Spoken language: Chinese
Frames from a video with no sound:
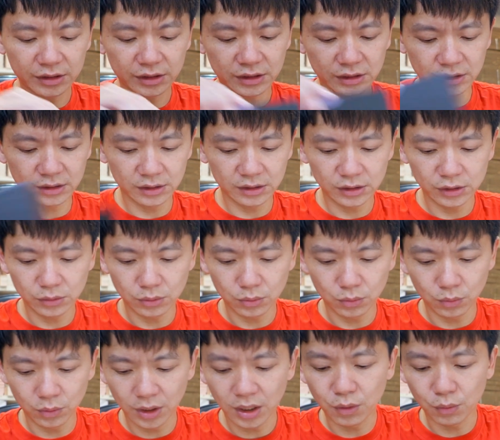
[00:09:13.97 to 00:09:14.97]
其实
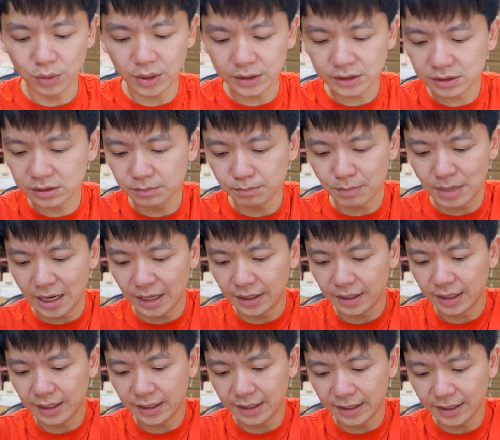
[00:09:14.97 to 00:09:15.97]
我认为是买
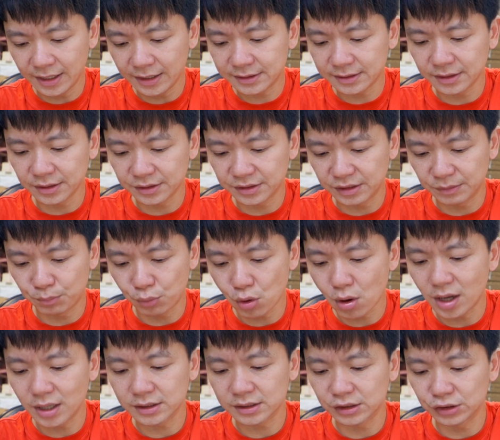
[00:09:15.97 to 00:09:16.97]
S 二十
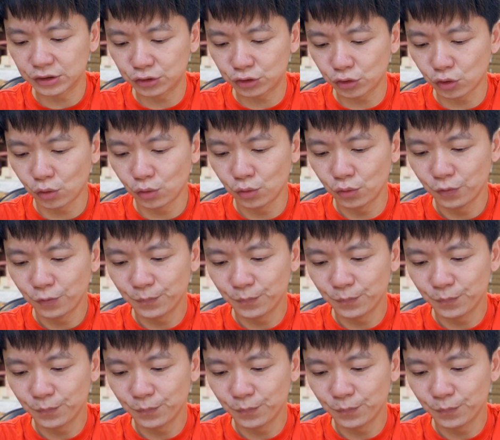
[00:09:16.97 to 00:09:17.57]
Plus 就